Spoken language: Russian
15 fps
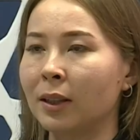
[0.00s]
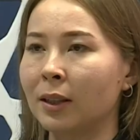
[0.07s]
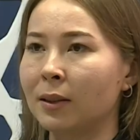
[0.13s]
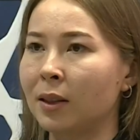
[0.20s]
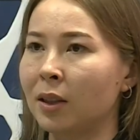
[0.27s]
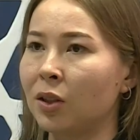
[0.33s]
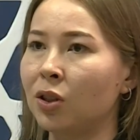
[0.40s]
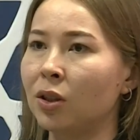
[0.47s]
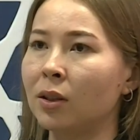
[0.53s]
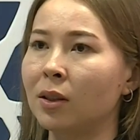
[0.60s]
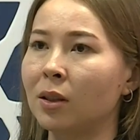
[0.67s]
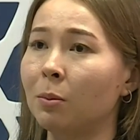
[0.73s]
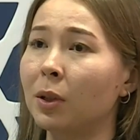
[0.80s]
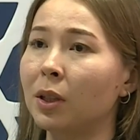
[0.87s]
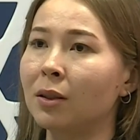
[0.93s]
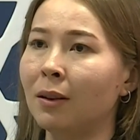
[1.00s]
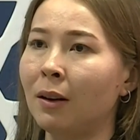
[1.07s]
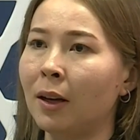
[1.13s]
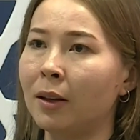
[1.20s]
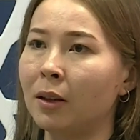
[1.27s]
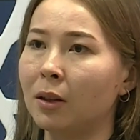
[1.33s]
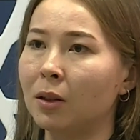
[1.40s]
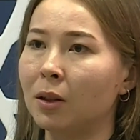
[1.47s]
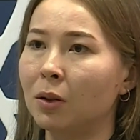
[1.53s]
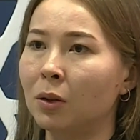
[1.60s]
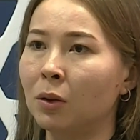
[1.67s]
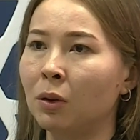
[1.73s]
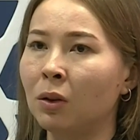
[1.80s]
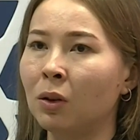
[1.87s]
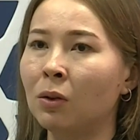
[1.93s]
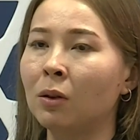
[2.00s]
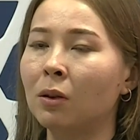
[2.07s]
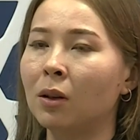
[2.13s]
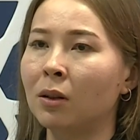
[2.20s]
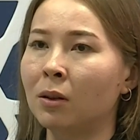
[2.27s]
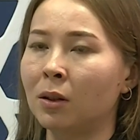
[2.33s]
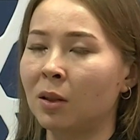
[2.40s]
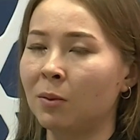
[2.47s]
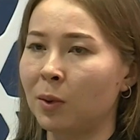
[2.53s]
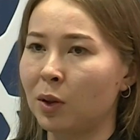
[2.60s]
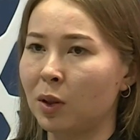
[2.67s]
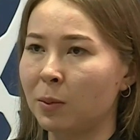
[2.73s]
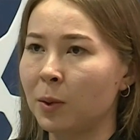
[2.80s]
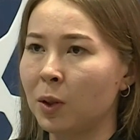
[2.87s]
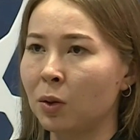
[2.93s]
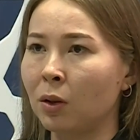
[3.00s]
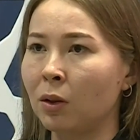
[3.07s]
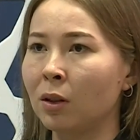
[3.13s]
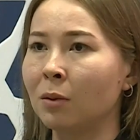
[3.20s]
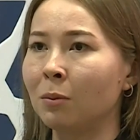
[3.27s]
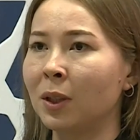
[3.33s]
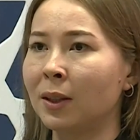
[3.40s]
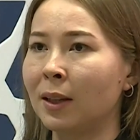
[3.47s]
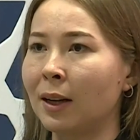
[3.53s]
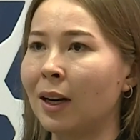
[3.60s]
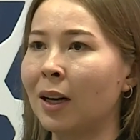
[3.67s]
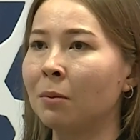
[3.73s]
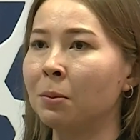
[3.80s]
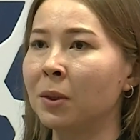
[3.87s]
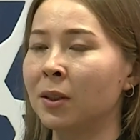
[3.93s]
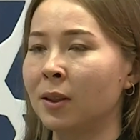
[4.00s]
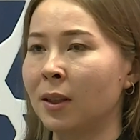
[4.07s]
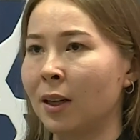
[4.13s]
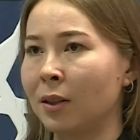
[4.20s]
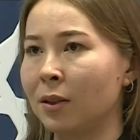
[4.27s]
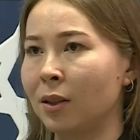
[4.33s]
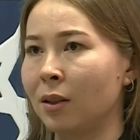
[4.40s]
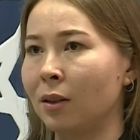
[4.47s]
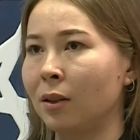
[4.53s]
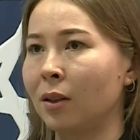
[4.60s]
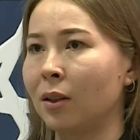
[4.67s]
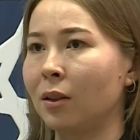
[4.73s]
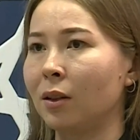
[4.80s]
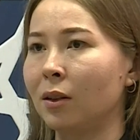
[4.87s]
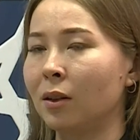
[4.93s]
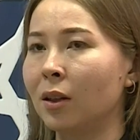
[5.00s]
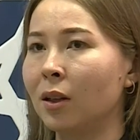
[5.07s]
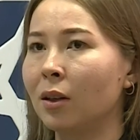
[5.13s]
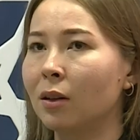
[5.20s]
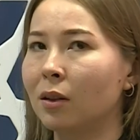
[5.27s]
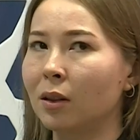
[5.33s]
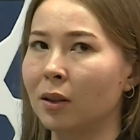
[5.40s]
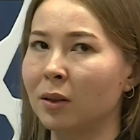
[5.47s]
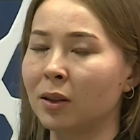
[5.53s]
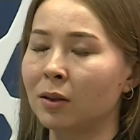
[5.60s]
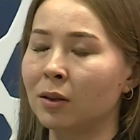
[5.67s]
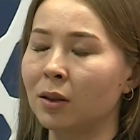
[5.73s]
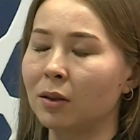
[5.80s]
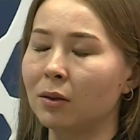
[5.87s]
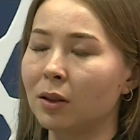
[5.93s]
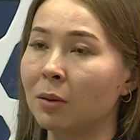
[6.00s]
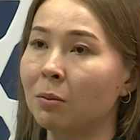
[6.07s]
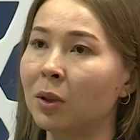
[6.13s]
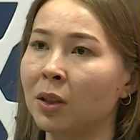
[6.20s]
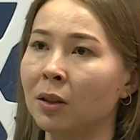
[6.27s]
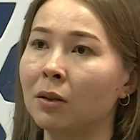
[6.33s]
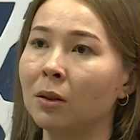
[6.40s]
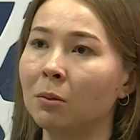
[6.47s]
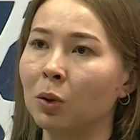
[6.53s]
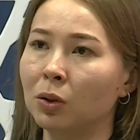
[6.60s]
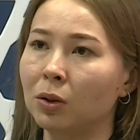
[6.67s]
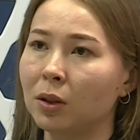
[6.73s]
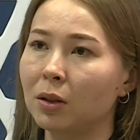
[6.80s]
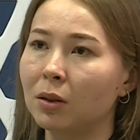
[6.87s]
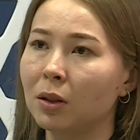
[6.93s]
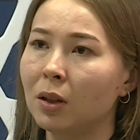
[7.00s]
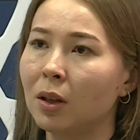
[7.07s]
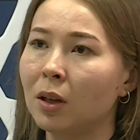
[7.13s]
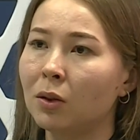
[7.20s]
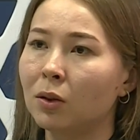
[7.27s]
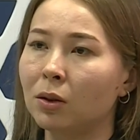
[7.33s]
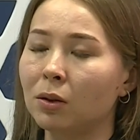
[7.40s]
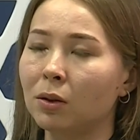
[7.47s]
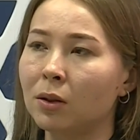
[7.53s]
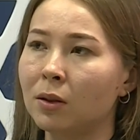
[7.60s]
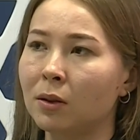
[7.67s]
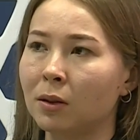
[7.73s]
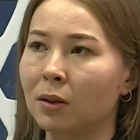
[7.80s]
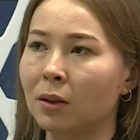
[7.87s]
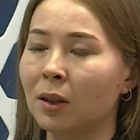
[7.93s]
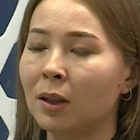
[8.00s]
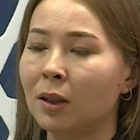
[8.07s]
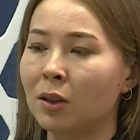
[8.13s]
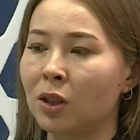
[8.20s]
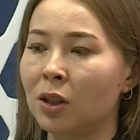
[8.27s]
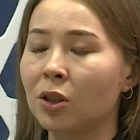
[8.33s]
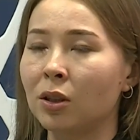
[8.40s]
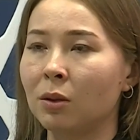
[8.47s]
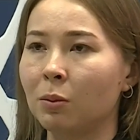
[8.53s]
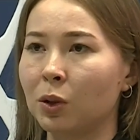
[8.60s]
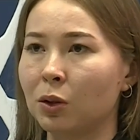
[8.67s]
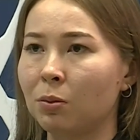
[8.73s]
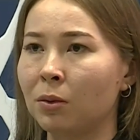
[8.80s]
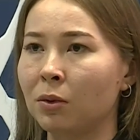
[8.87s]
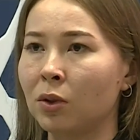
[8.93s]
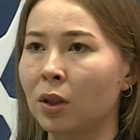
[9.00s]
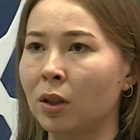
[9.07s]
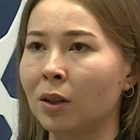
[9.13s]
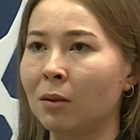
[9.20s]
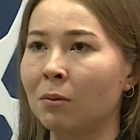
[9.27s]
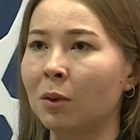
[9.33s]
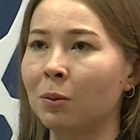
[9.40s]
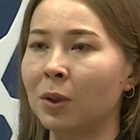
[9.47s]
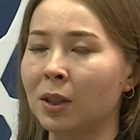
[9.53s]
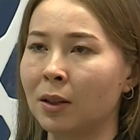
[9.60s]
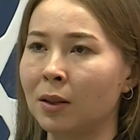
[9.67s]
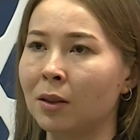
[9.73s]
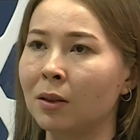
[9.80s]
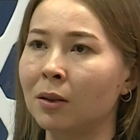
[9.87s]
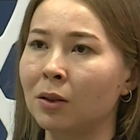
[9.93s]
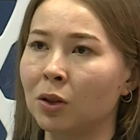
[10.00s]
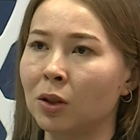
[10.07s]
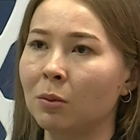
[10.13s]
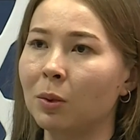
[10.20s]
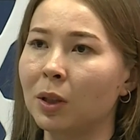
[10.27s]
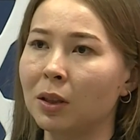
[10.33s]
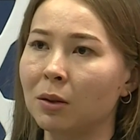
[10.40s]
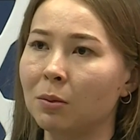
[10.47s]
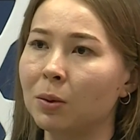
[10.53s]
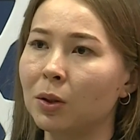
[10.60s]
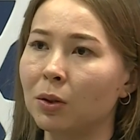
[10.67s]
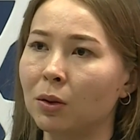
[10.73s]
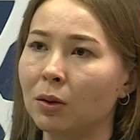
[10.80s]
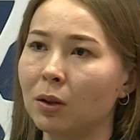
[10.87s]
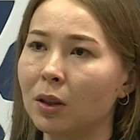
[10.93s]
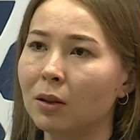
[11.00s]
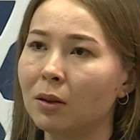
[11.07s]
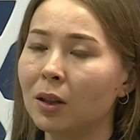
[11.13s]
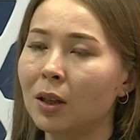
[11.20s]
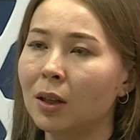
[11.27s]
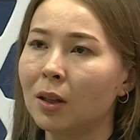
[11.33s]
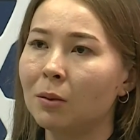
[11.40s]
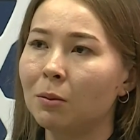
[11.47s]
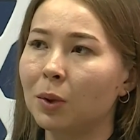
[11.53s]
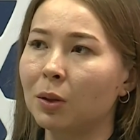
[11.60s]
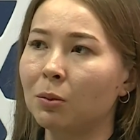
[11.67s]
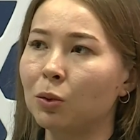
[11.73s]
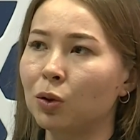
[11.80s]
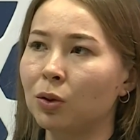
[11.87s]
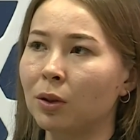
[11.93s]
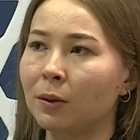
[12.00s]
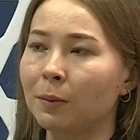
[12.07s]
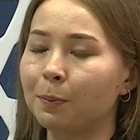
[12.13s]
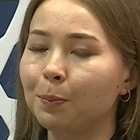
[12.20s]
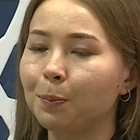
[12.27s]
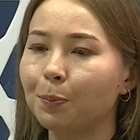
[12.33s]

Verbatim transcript: раз-таки через сопротивление. Но а, работа с психологом это обязательный, как сказать, компонент работы. Угу. То есть э, женщина, поступившая к нам, обязательно должна прийти психолога, потому что